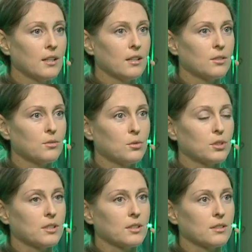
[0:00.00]

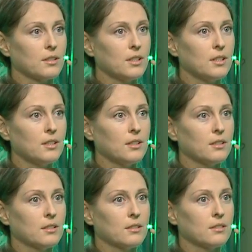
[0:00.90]
Вот.
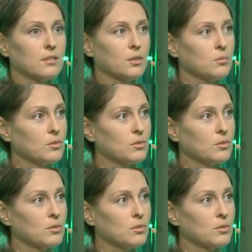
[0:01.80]
И, э, Прошу и...